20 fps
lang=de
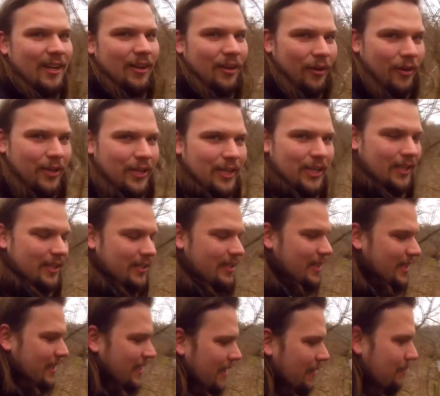Leute,
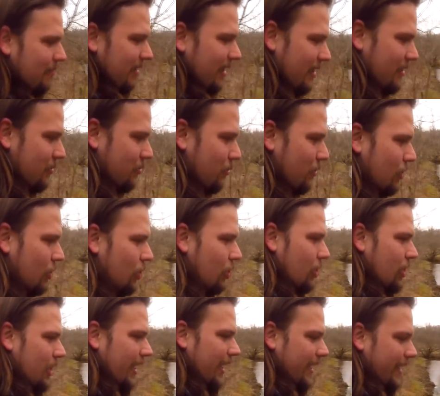die Temperaturen
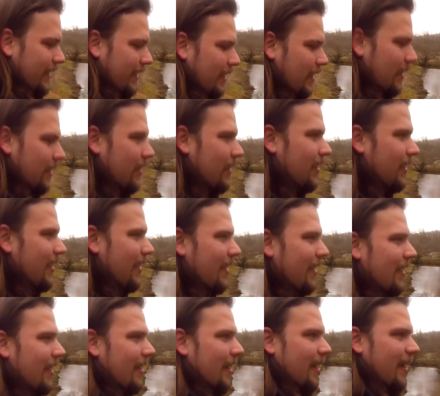steigen,
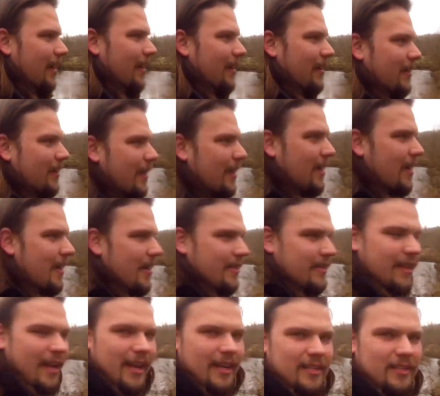ja,
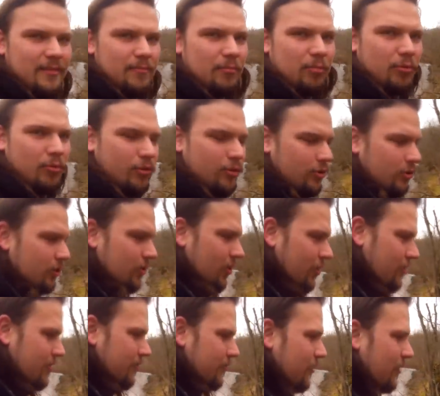die ersten
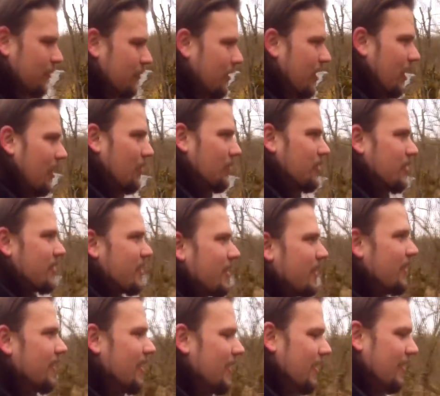Blütenknospen kommen raus.
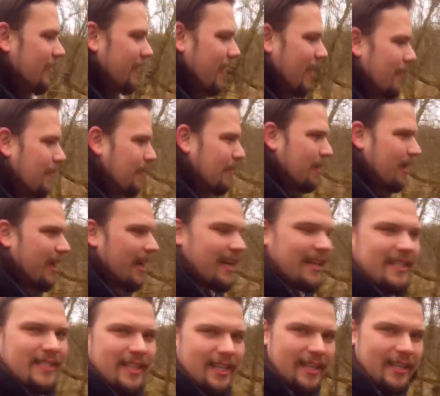Wir haben aber
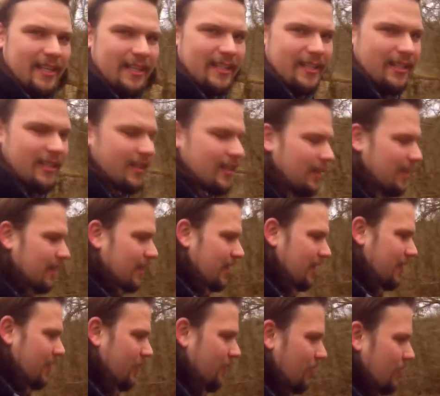gleichzeitig hier
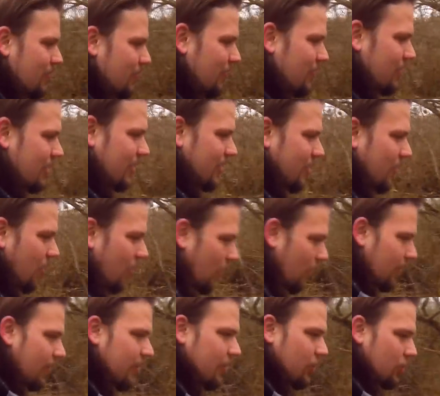in Norddeutschland
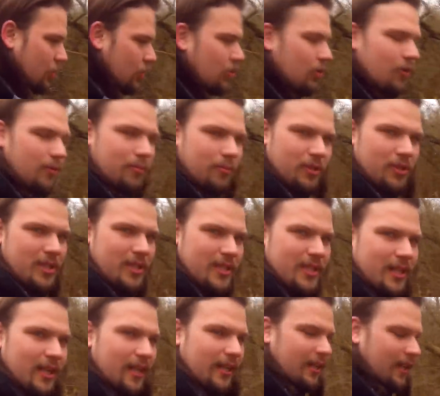ordentlich Sturm, muss ich
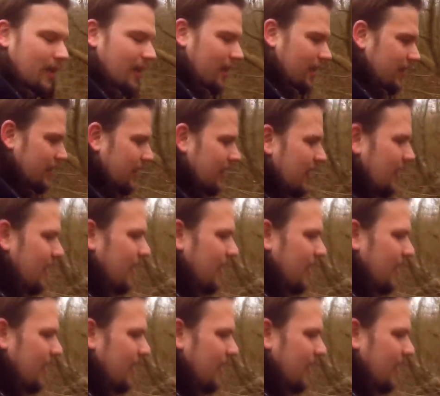sagen gerade.